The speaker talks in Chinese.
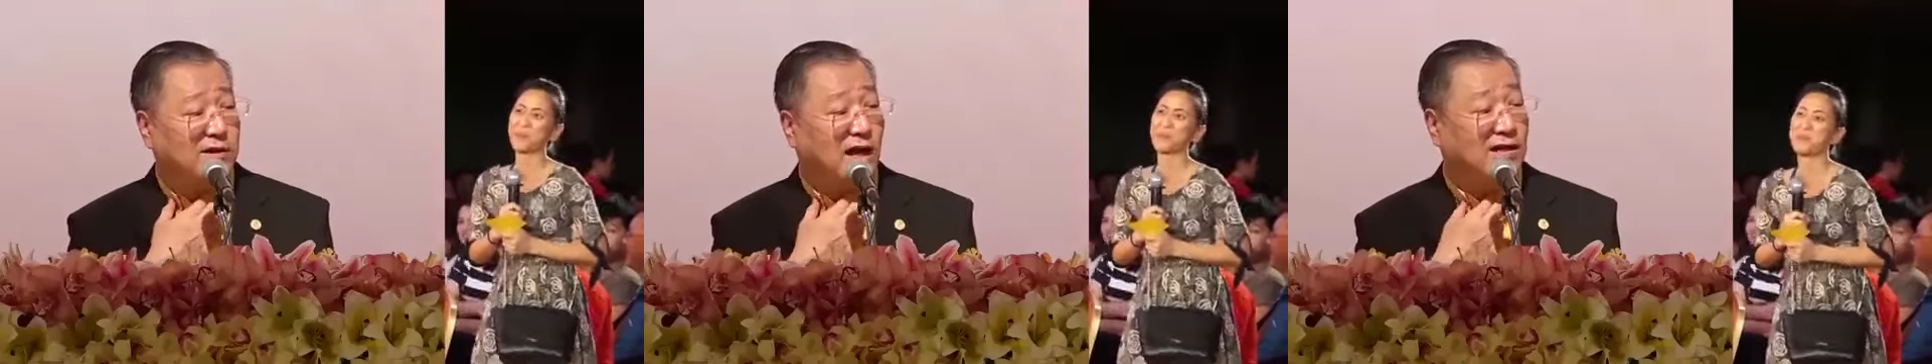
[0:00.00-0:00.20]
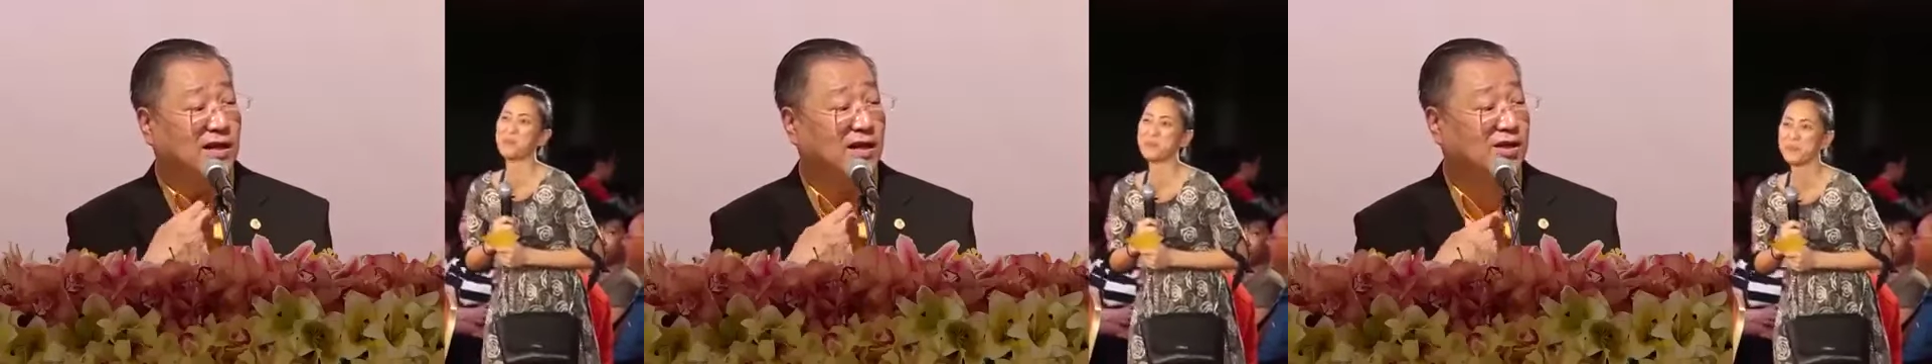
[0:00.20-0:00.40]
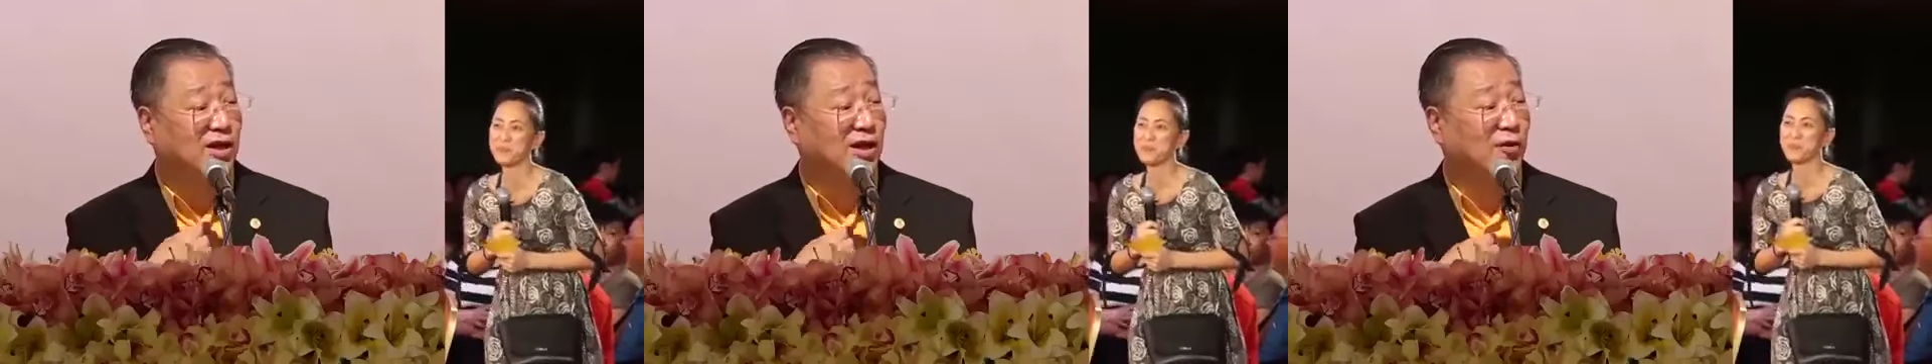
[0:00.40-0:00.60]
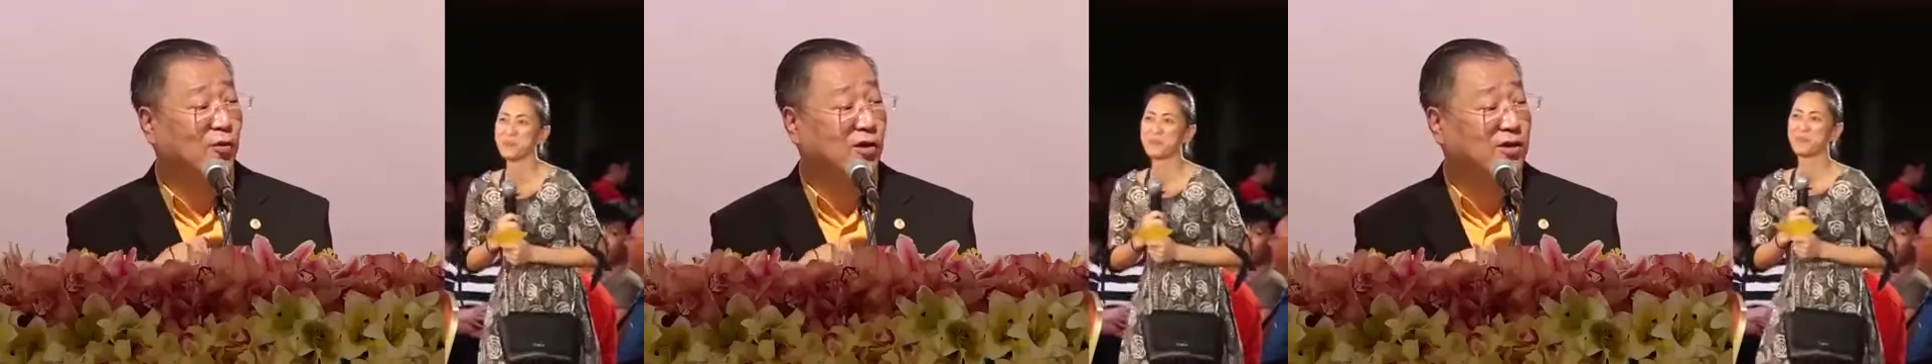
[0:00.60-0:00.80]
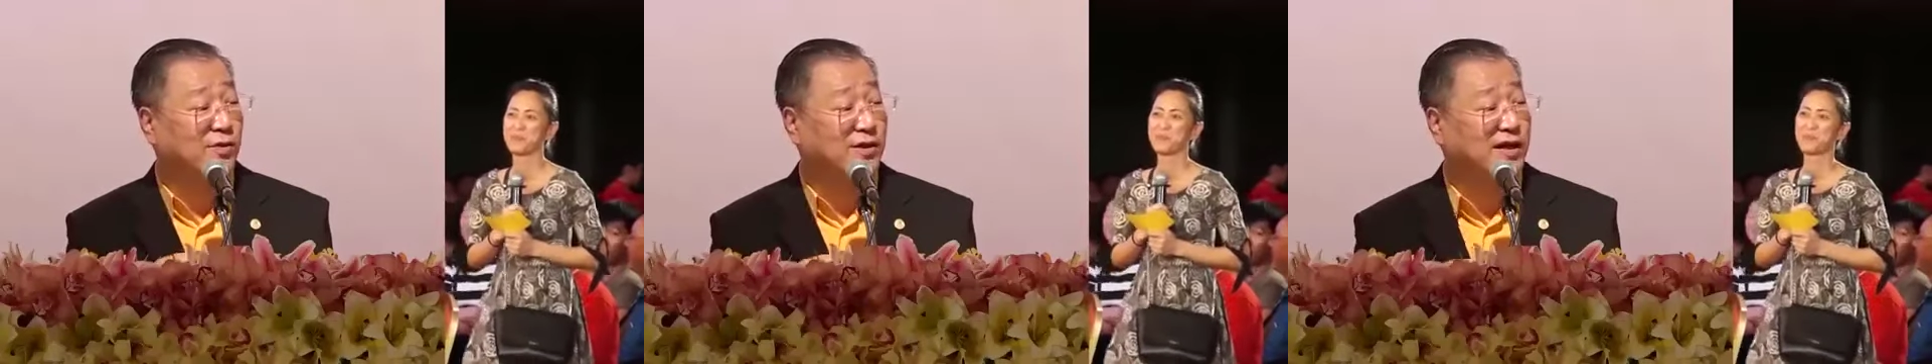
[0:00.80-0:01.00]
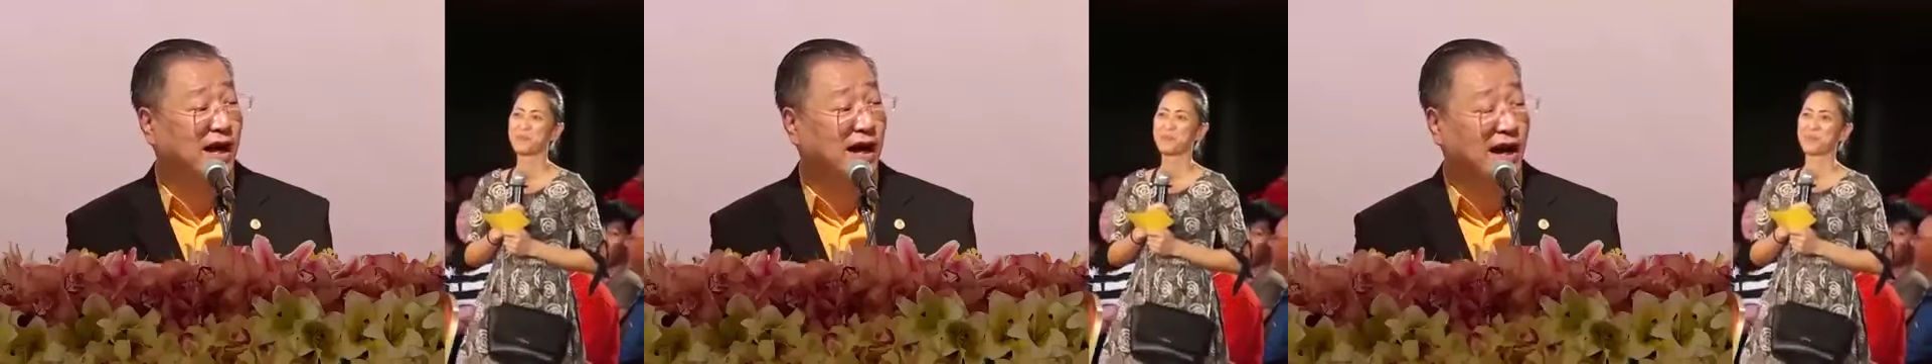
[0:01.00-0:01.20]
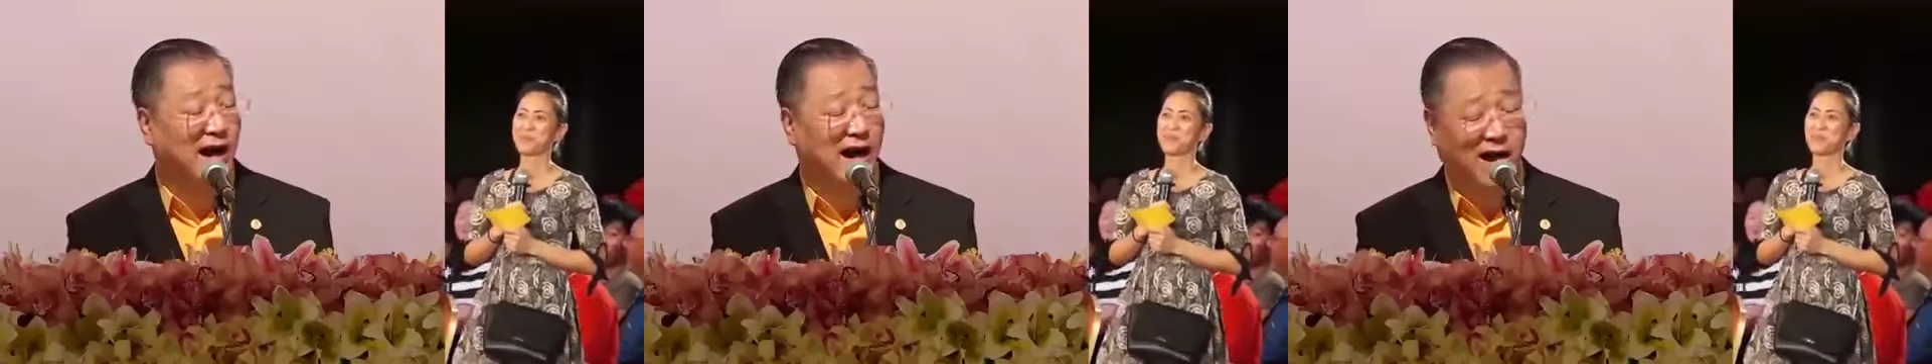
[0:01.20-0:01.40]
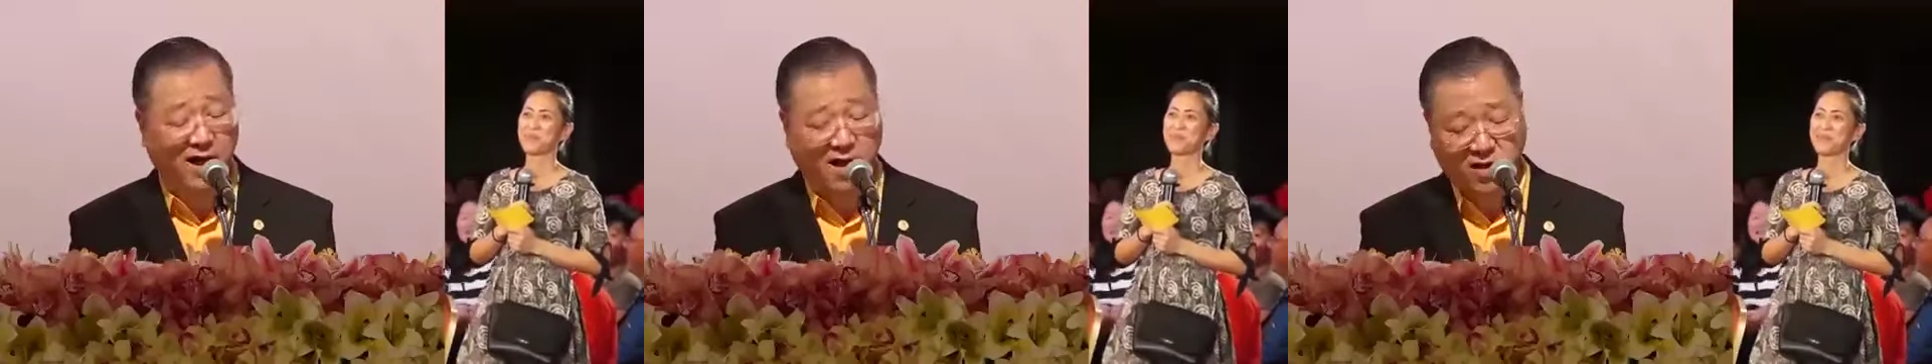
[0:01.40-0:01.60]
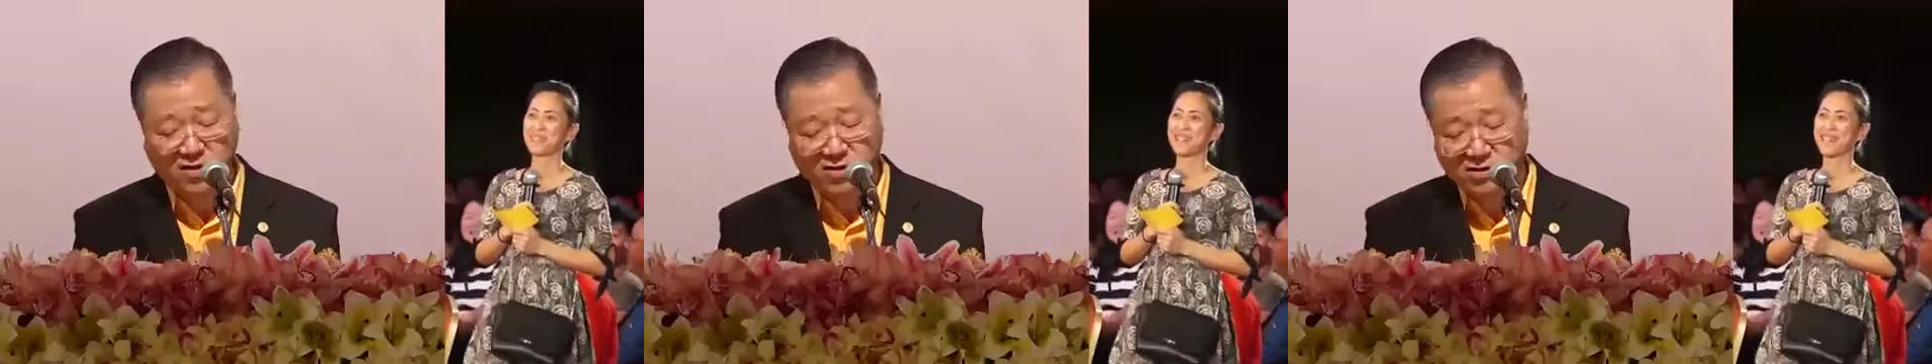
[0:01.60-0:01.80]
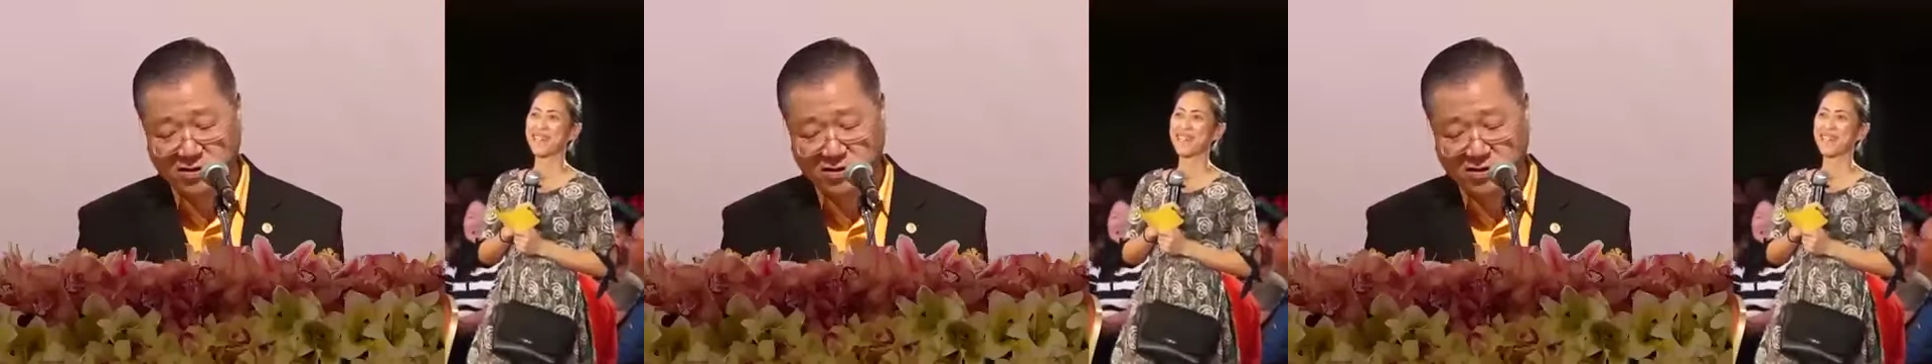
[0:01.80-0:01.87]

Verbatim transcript: 他在这里，我怎么讲啊？